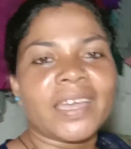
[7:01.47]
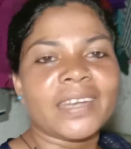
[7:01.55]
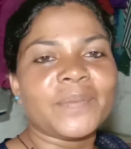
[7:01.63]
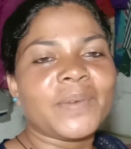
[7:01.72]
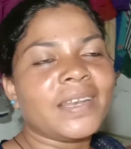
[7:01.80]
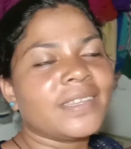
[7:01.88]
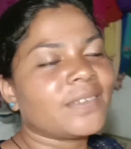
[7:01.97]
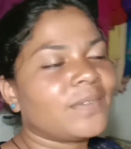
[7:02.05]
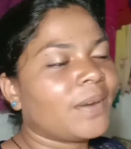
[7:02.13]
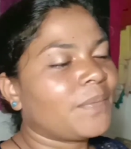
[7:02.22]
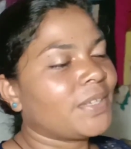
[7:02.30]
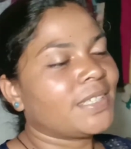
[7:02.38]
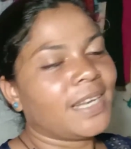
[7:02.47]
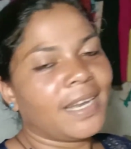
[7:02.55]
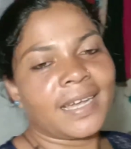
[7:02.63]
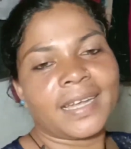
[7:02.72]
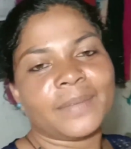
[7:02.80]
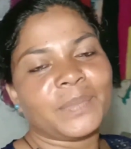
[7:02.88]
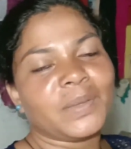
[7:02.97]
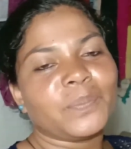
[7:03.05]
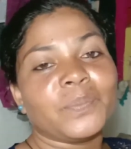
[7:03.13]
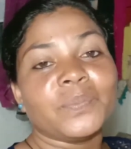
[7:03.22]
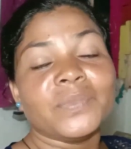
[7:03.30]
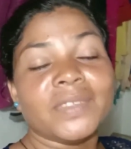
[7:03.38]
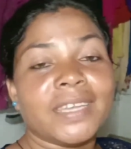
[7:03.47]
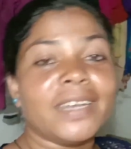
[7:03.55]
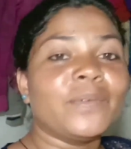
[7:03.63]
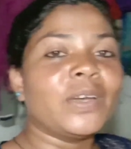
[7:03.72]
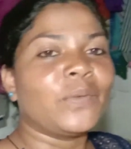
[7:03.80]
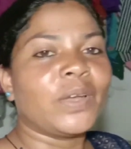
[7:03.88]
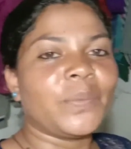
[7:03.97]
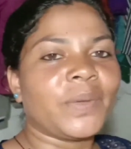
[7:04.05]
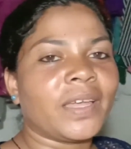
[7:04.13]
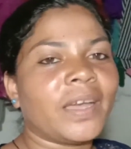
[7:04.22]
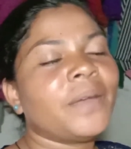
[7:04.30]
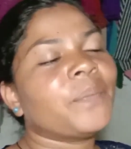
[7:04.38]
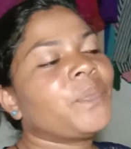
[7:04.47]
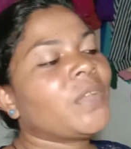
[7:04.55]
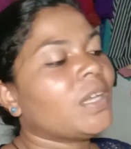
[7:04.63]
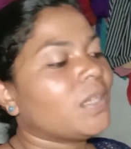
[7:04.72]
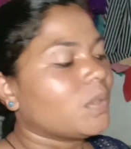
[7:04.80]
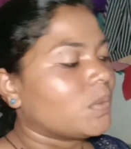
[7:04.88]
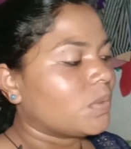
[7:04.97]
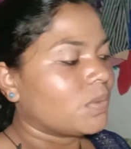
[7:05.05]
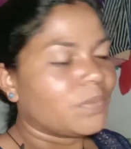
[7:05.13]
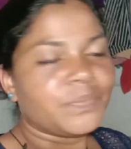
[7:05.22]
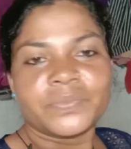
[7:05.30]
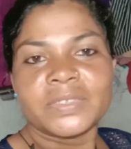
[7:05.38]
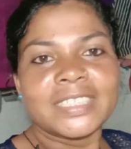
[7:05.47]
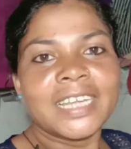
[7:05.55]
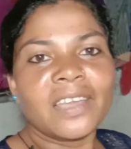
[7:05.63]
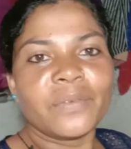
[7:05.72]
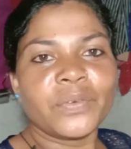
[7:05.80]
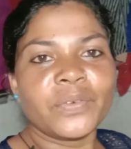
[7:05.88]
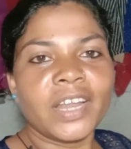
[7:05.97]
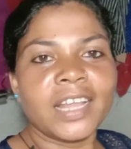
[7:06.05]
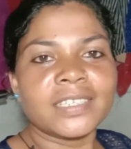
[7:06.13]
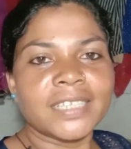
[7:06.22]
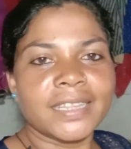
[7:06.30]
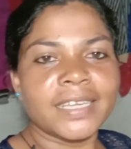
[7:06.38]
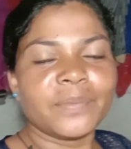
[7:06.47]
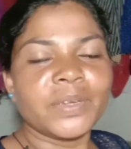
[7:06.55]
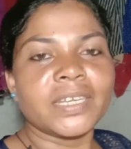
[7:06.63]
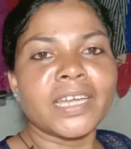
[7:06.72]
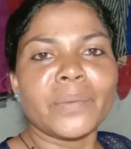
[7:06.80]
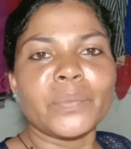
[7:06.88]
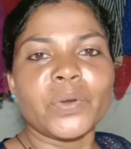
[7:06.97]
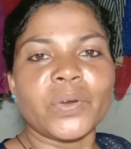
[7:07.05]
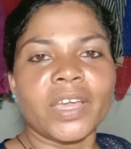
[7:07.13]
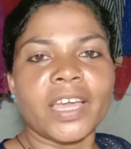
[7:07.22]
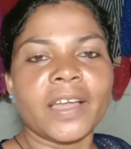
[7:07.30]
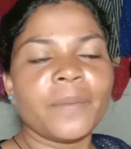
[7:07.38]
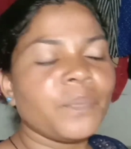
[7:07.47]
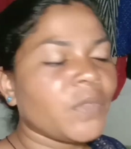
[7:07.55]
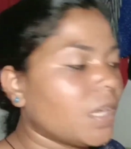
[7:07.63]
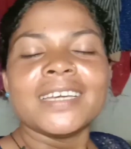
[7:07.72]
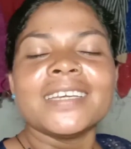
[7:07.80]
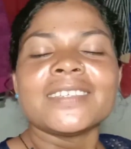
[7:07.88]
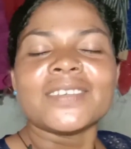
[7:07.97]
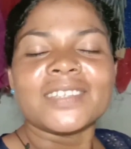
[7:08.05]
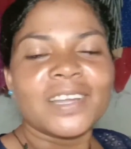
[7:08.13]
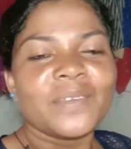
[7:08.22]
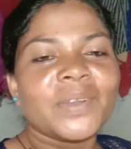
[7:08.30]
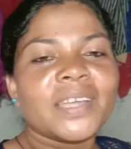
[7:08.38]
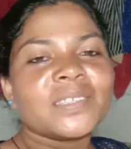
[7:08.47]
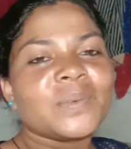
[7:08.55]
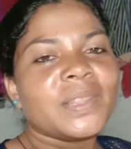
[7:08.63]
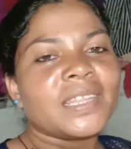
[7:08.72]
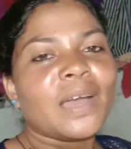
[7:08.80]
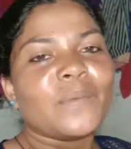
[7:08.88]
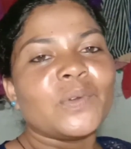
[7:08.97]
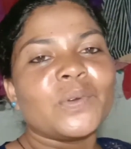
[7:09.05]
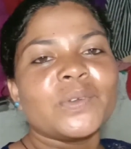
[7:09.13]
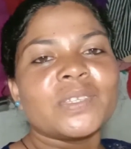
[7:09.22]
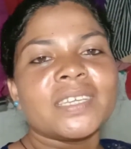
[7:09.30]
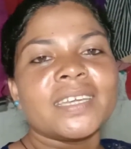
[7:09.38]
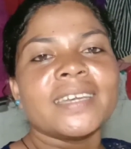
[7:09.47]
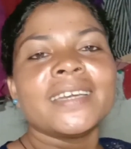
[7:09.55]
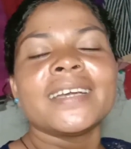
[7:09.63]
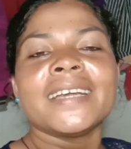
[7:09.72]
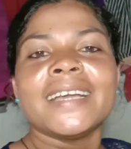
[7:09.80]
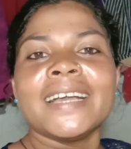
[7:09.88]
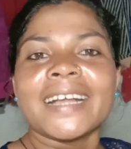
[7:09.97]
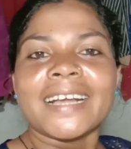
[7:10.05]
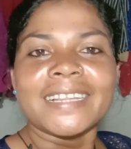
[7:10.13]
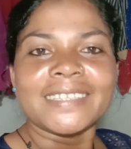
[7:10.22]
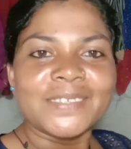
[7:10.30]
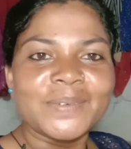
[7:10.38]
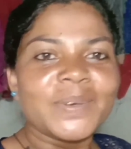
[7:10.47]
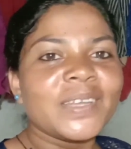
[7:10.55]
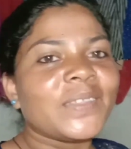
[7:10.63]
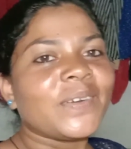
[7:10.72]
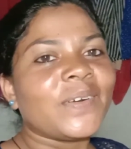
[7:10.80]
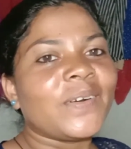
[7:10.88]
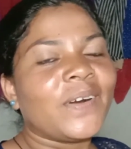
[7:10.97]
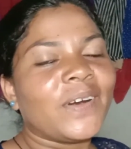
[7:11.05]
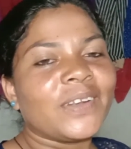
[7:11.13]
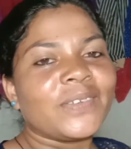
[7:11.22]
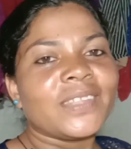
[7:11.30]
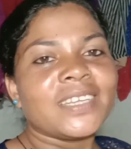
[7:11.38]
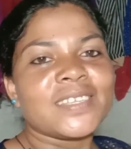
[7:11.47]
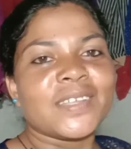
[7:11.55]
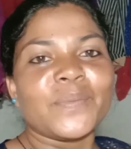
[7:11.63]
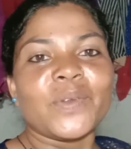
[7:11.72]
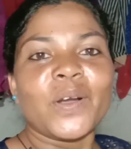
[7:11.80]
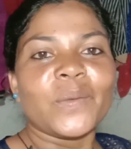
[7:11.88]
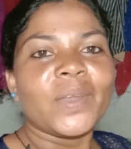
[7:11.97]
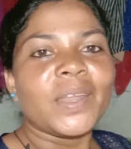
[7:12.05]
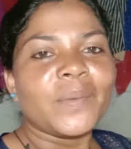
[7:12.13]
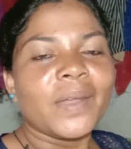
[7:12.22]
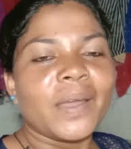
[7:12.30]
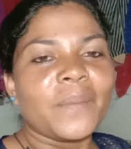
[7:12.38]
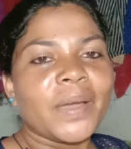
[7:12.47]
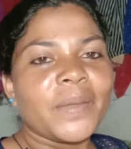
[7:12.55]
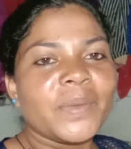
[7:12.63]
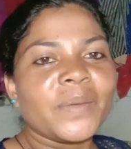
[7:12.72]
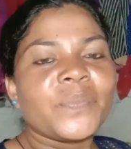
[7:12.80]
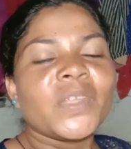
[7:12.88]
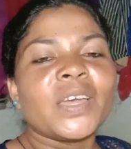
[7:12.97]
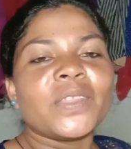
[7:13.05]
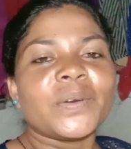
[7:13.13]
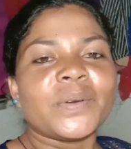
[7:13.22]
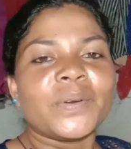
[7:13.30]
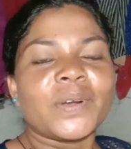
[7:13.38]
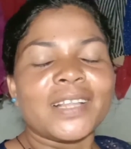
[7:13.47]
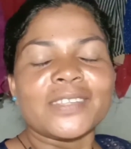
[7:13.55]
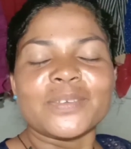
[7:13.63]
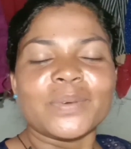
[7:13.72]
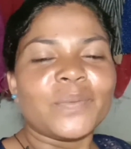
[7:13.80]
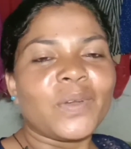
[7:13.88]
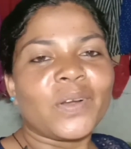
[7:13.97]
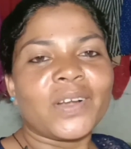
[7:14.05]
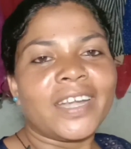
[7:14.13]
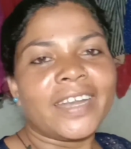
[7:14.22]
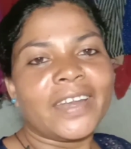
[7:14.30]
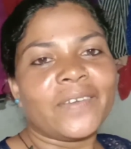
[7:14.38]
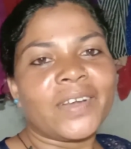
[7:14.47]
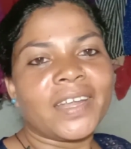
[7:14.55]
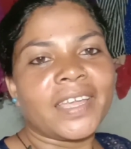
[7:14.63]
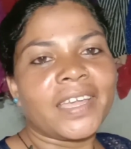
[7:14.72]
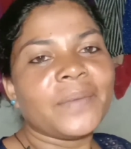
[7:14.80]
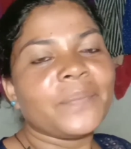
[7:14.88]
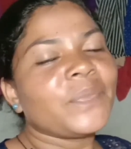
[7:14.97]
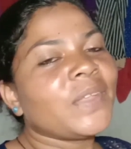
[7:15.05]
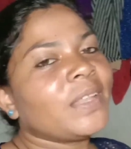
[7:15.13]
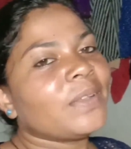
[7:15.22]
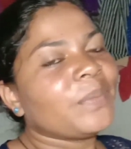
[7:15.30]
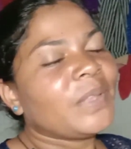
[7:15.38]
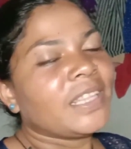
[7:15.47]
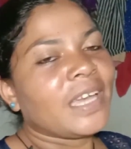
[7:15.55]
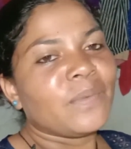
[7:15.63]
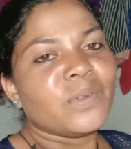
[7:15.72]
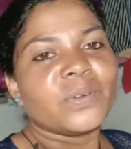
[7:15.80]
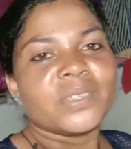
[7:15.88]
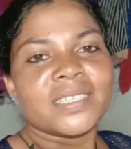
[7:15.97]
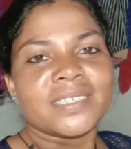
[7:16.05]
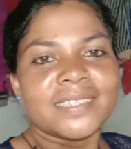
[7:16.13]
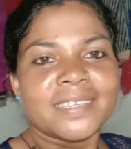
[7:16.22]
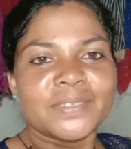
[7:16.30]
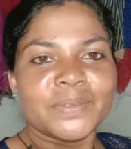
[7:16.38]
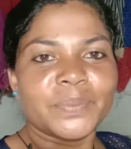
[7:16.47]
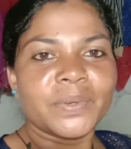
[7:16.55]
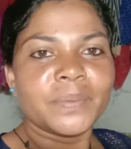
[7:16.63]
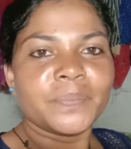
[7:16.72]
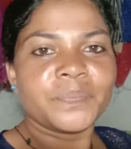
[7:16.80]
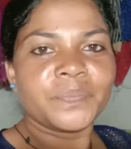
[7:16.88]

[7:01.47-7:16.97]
है नहीं पहले से वहाँ पर चला मतलब दिन भर वहीं पर है तो चलिए अभी फ़िलहाल चलते हैं अभी टाइम भी हो गया है सो चलिए फ्रेंड्स मिलते हैं आप लोगों से कल सुबह तो और उतना ज़्यादा ब्लॉग भी नहीं बना पाई मैं तो कल सुबह ब्लॉग कंटिन्यू करेंगे तो मिलते हैं आप लोगों से सीधा सुबह